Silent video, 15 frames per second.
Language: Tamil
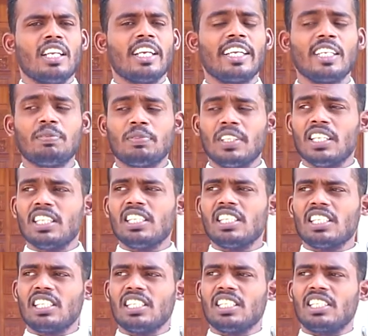எகிப்து
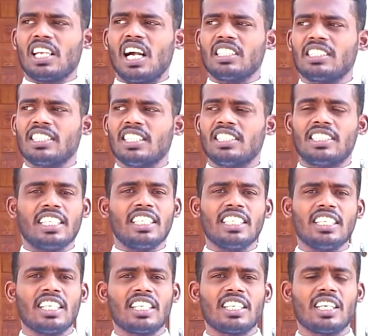நின்று திராட்சை
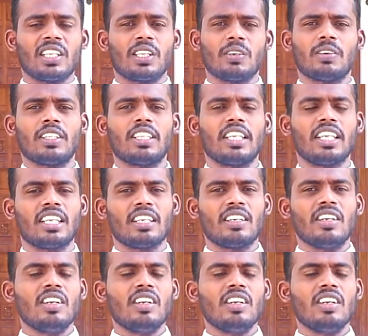செடியை எடுத்து வந்தீர்